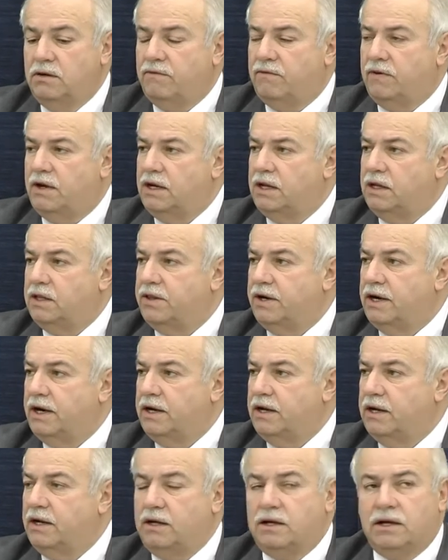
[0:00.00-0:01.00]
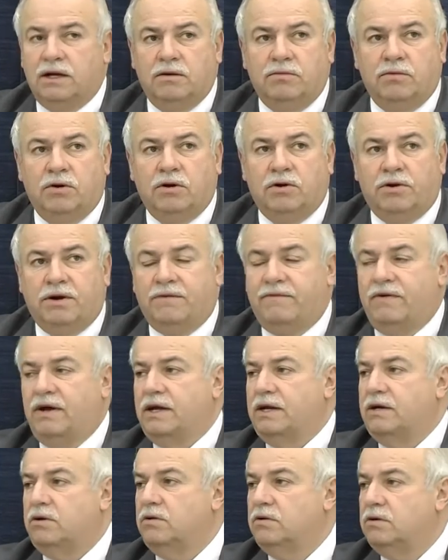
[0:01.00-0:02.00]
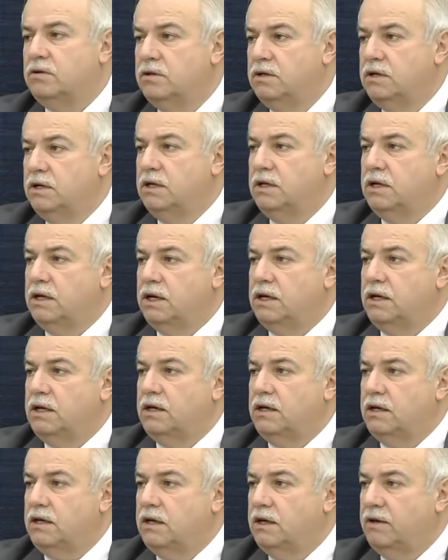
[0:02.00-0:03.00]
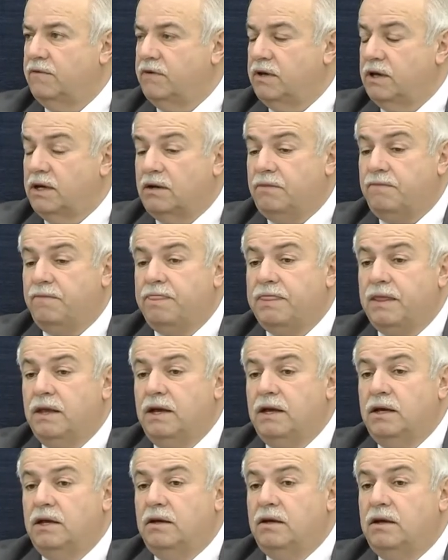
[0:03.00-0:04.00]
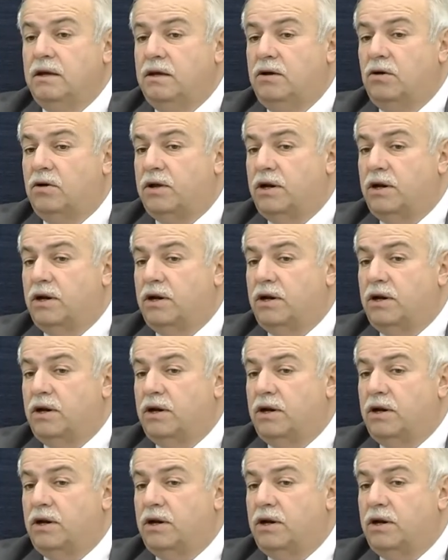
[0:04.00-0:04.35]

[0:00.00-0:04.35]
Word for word: farli entrare al molo Ravano e, e via. Io